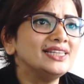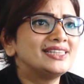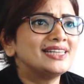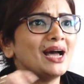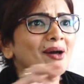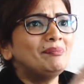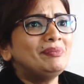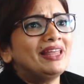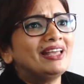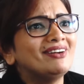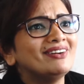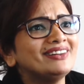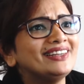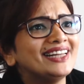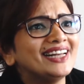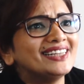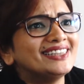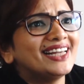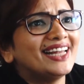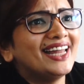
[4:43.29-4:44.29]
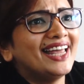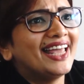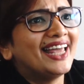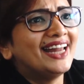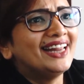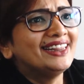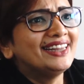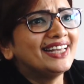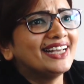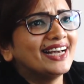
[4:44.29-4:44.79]
जब देखो तेरा साला
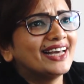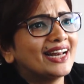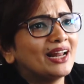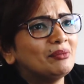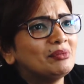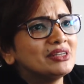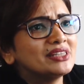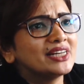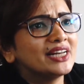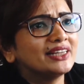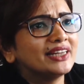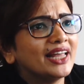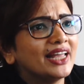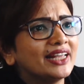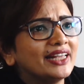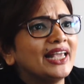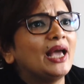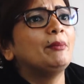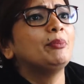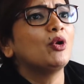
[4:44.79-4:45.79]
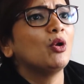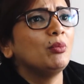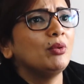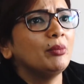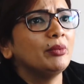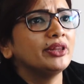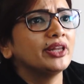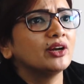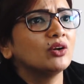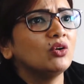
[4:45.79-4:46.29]
हेल्थ ही खराब ही रहता है क्या
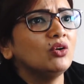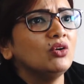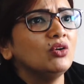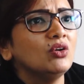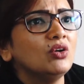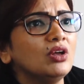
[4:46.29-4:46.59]
प्रॉब्लम है तेरे को